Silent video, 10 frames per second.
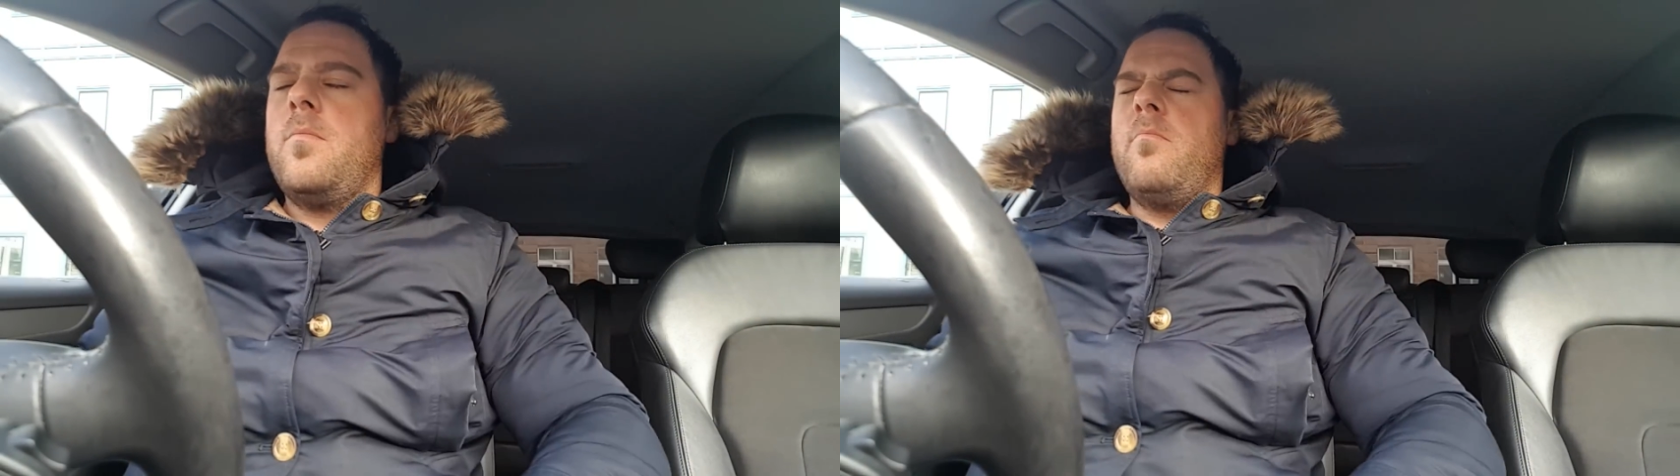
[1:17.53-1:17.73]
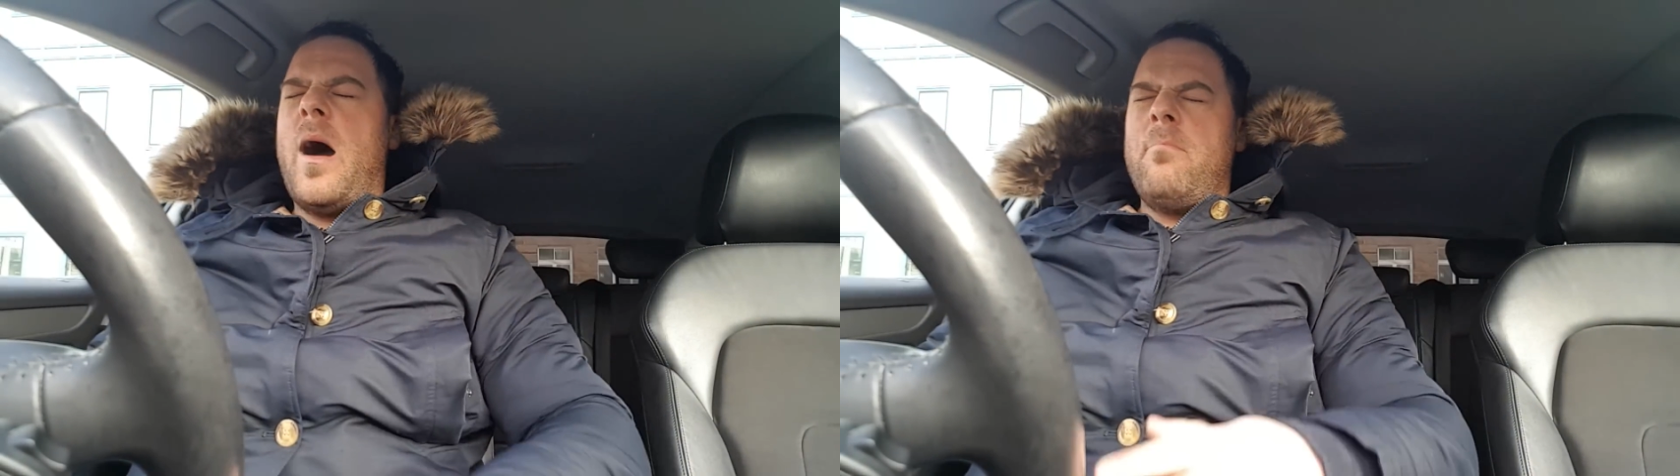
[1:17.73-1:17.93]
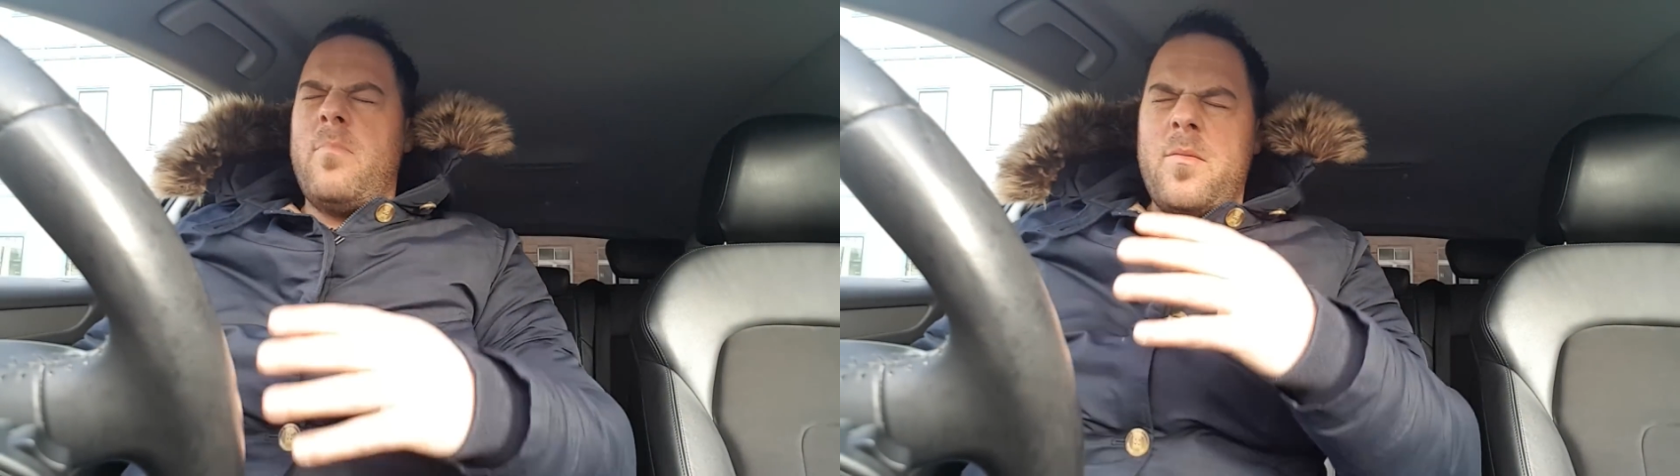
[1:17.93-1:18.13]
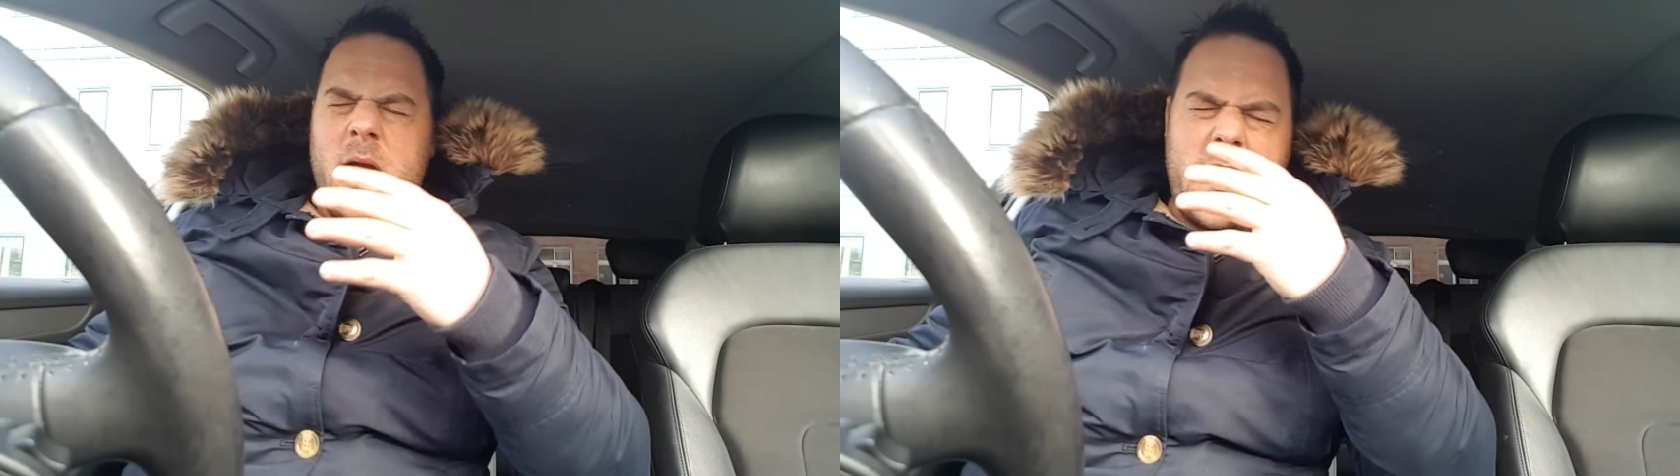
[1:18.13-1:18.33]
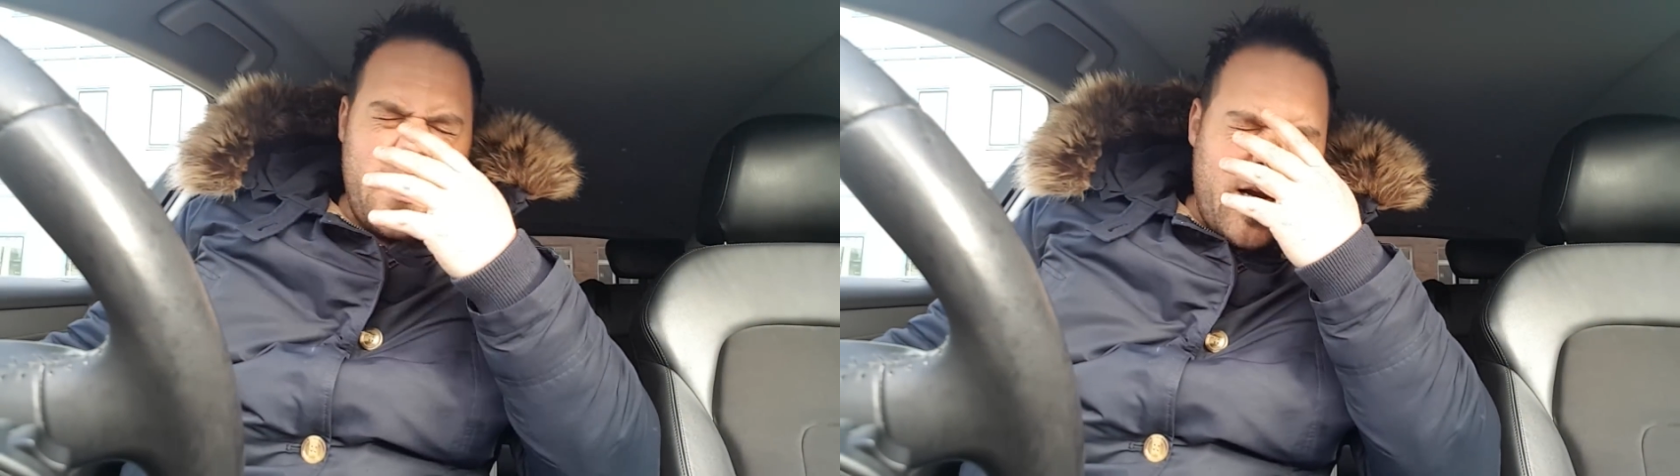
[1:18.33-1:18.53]
Mamma
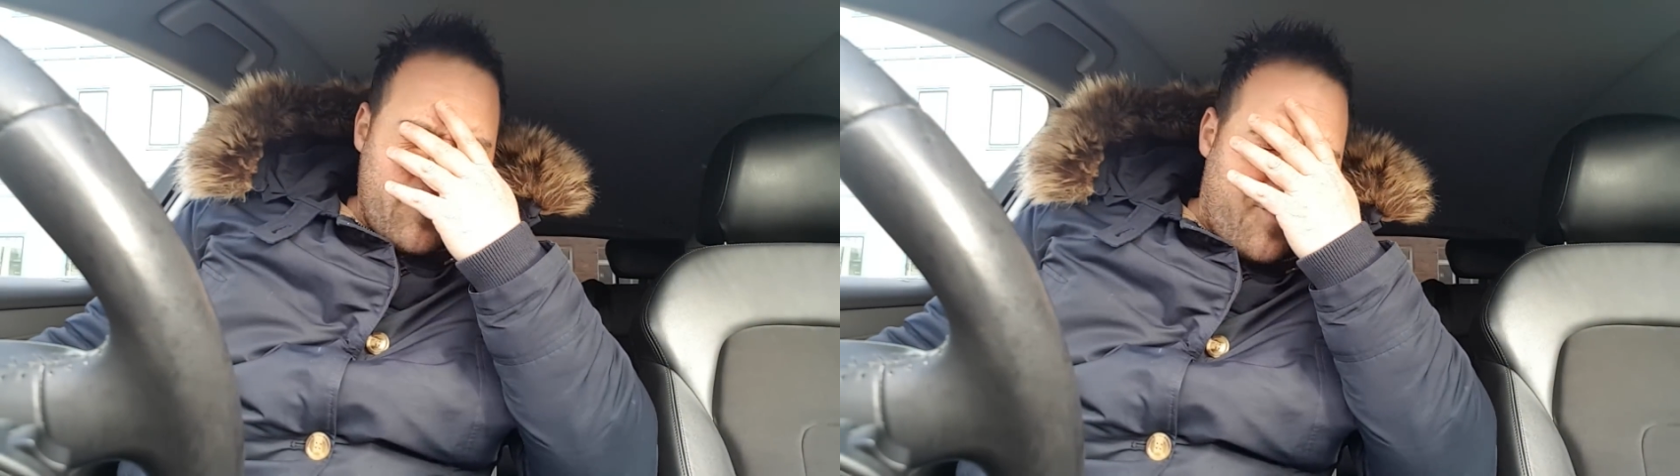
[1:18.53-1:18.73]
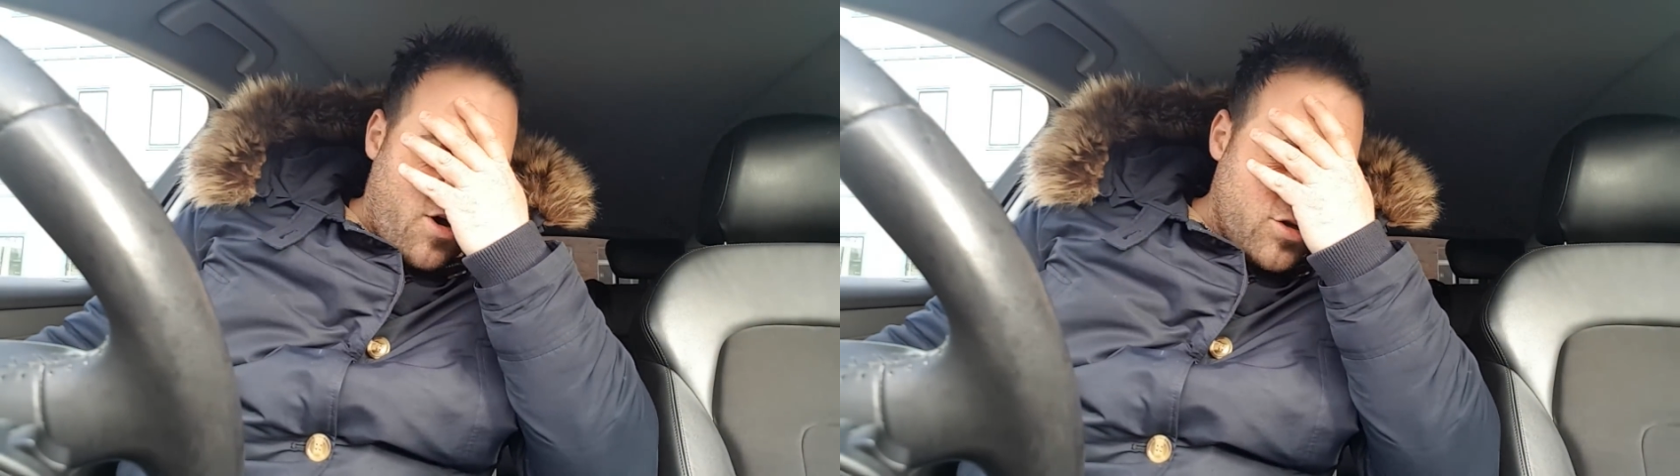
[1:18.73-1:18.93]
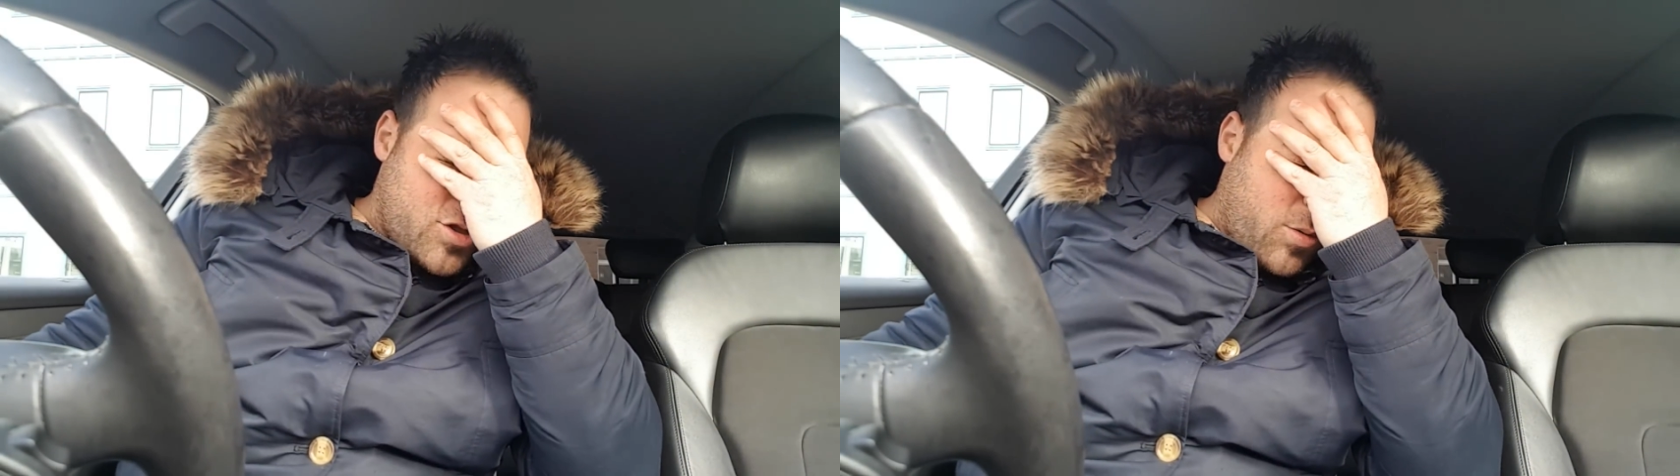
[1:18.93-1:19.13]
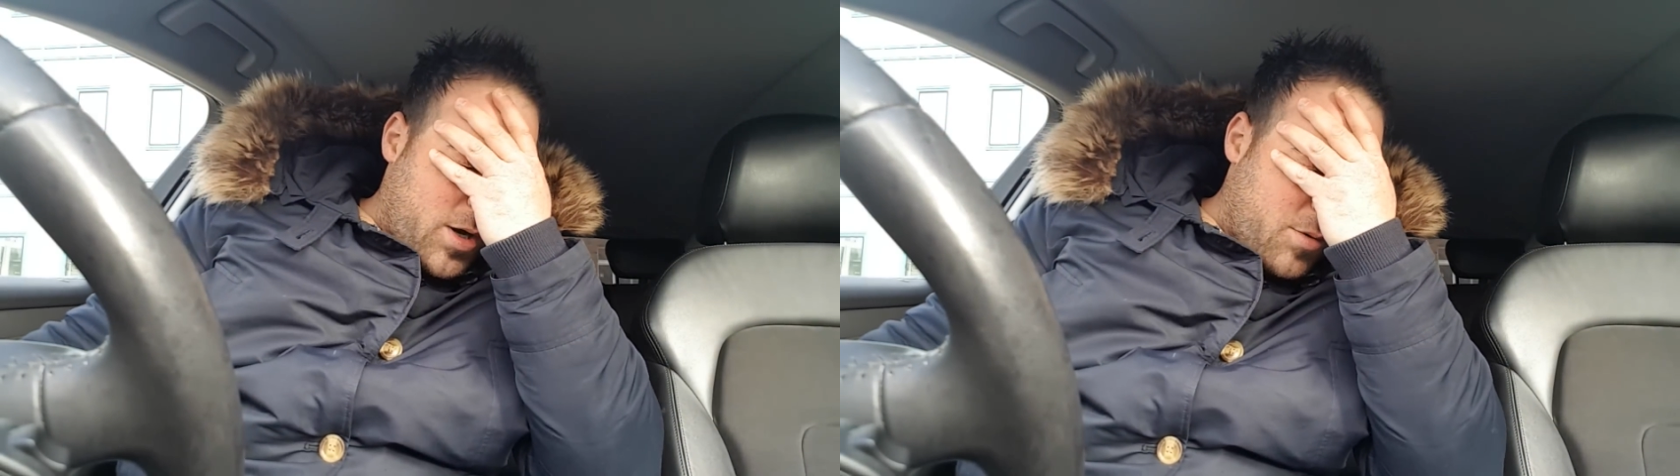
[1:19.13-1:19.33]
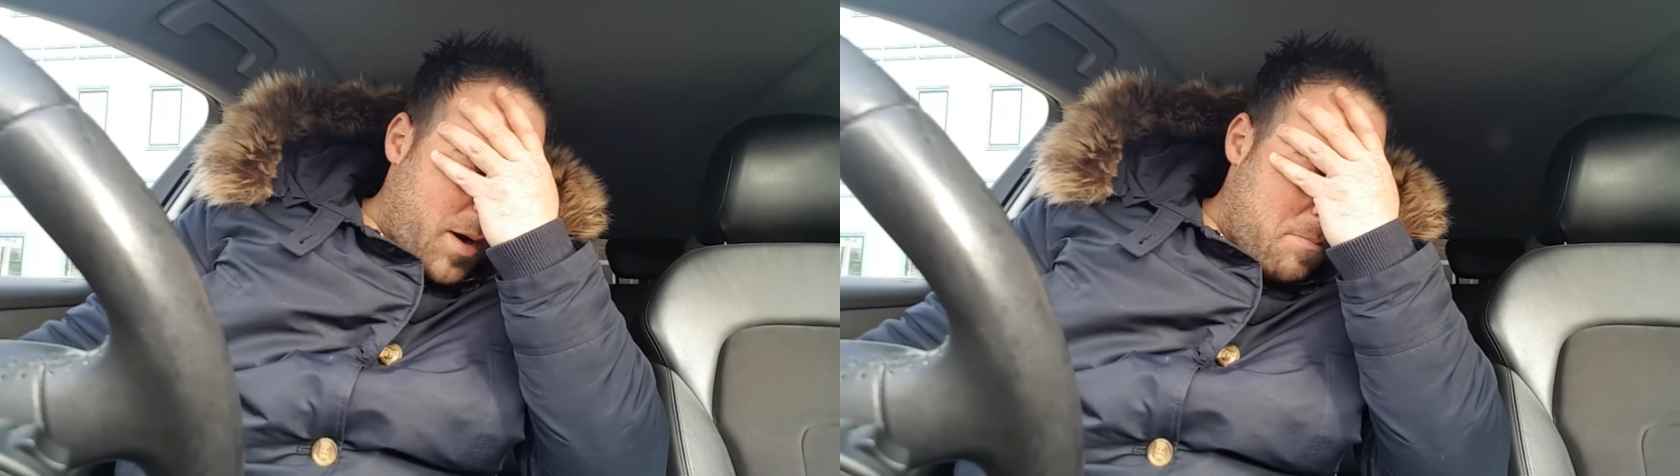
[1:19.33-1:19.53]
mia che nervoso
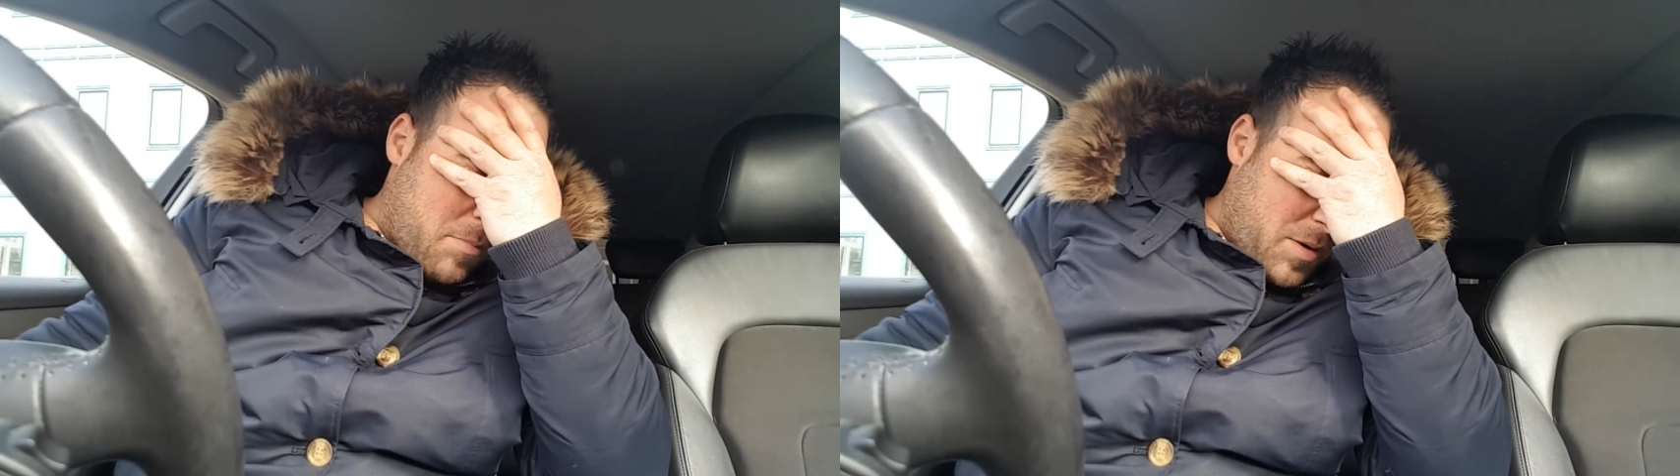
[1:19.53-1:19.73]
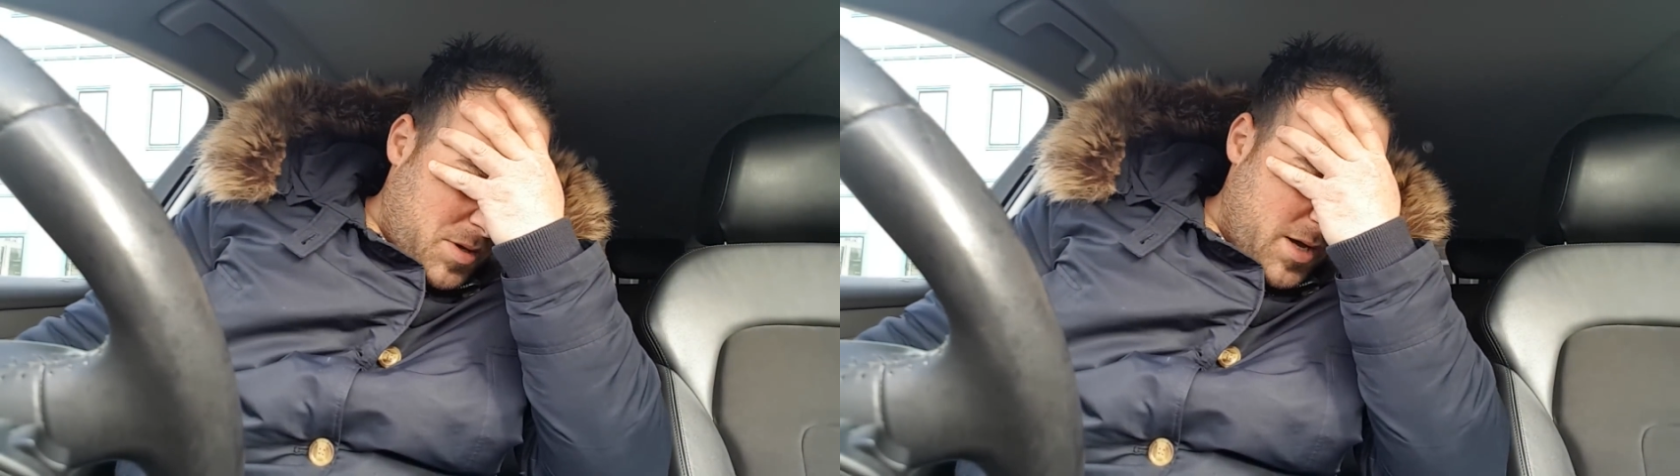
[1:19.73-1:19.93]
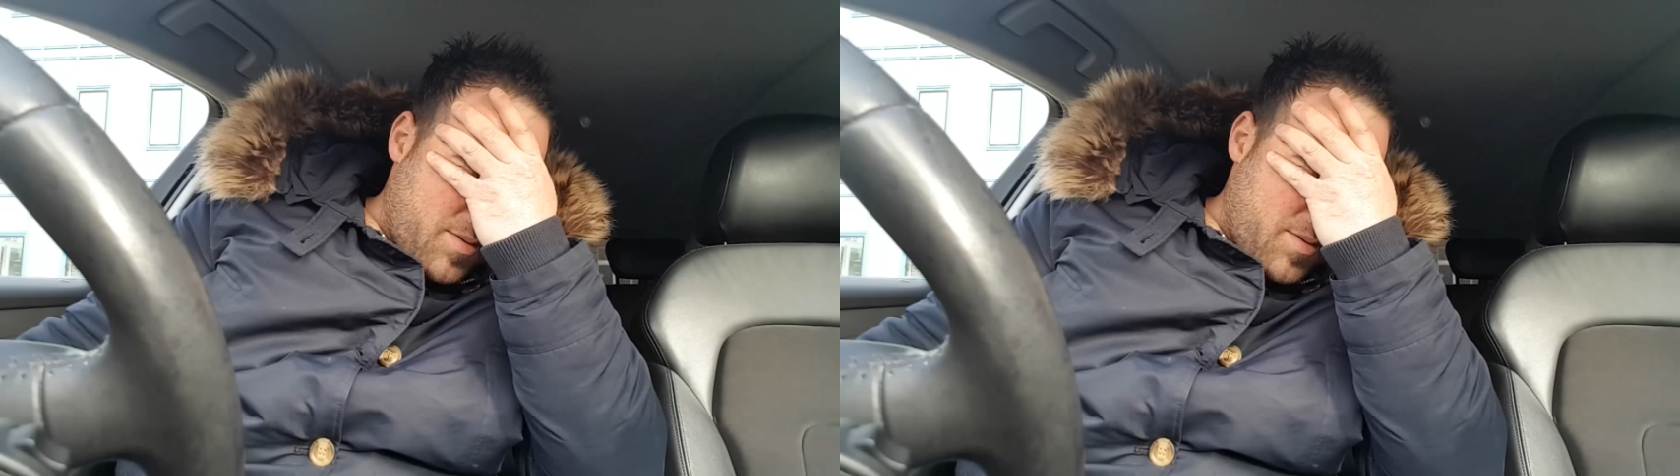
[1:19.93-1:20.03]
voglio, mamma mia,